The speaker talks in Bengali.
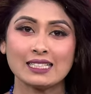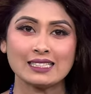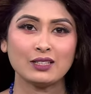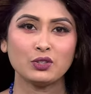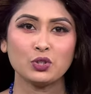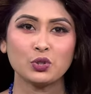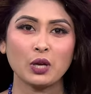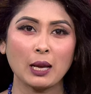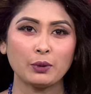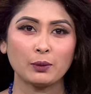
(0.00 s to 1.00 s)
সেই দৃশ্য
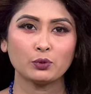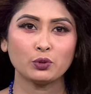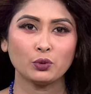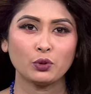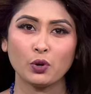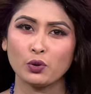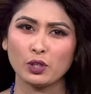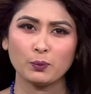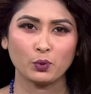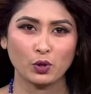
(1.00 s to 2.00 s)
ক্যামেরাবন্দি করে
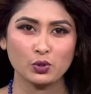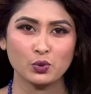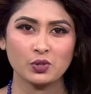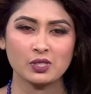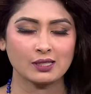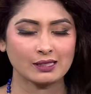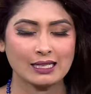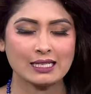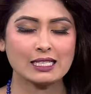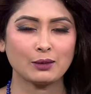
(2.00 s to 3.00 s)
অনেকে প্রকাশ করেছেন
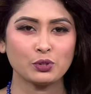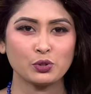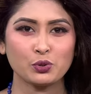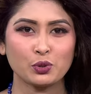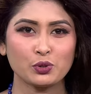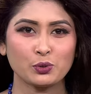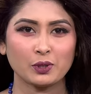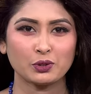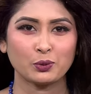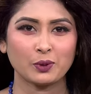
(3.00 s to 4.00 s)
সামাজিক যোগাযোগ
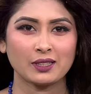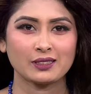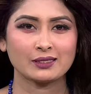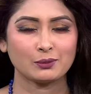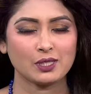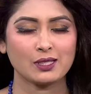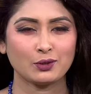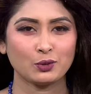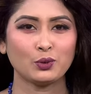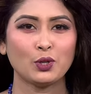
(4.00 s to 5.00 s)
মাধ্যমে
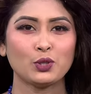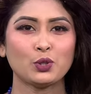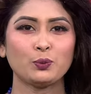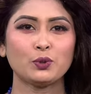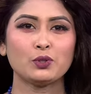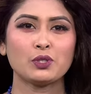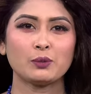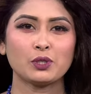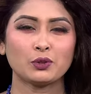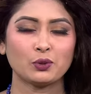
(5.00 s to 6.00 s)
বিস্তারিত শফিকুল
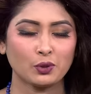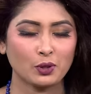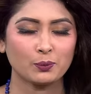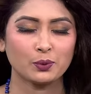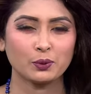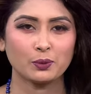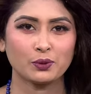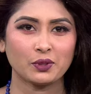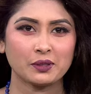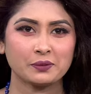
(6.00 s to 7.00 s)
ইসলাম শান্তর
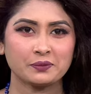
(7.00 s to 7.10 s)
প্রতিবেদনে